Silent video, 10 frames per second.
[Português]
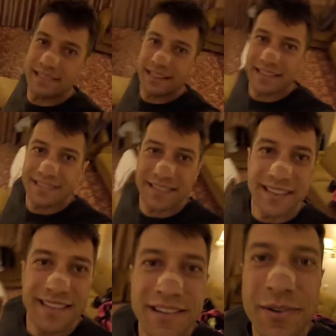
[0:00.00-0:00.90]
Graças
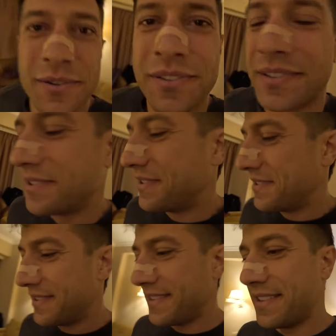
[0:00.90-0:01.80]
a Deus.
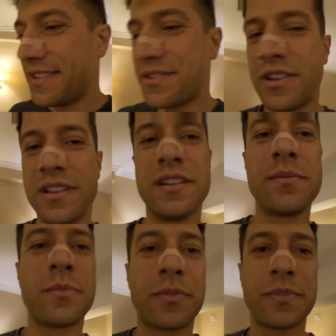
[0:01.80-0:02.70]

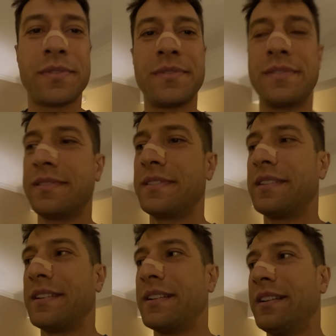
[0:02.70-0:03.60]
Chegamos.
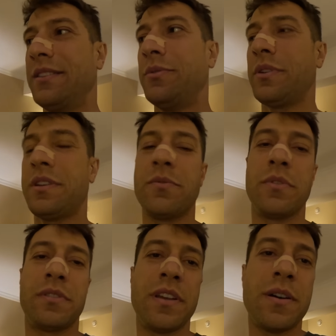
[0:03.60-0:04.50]
Tô aqui no
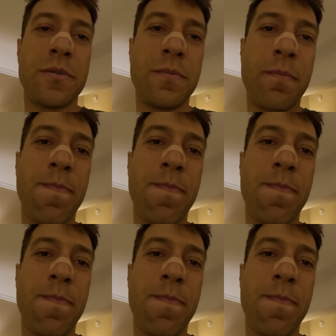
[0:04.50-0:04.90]
hotel.